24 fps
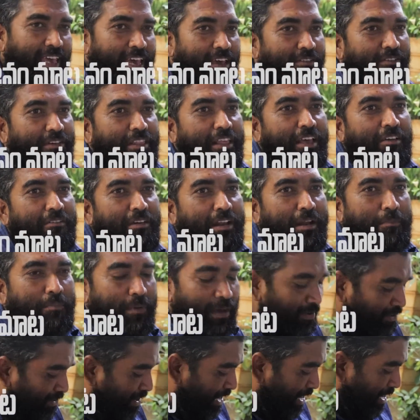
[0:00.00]
ఏ విధమైన
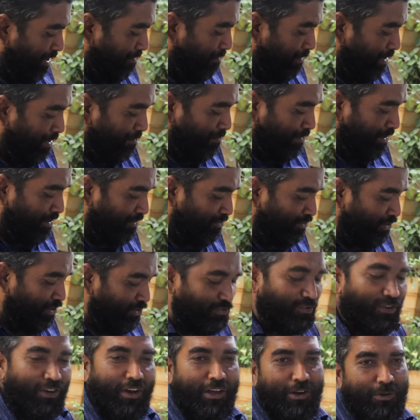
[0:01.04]
పరిష్కారమైనా మనం
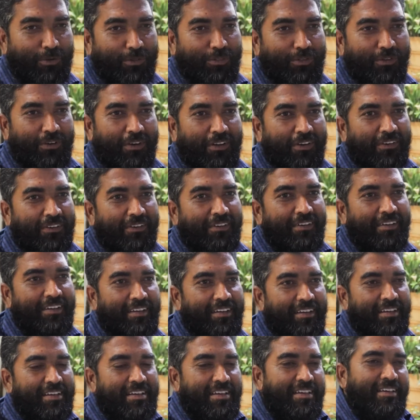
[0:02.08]
చేసుకోగలుగుతున్నాం
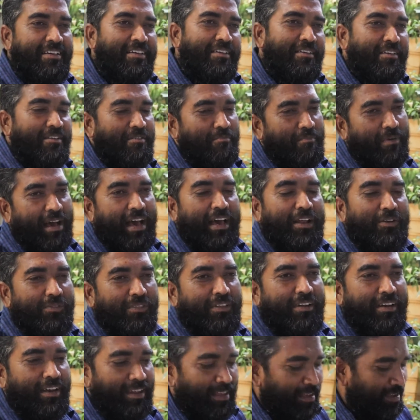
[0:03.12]

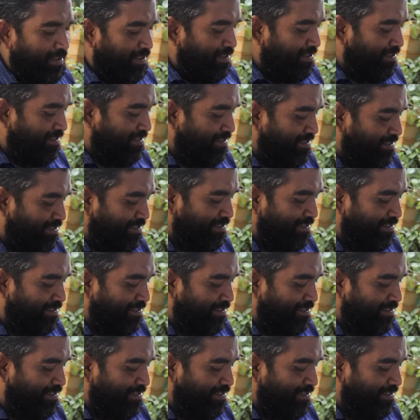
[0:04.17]
బాగానుందండి మరి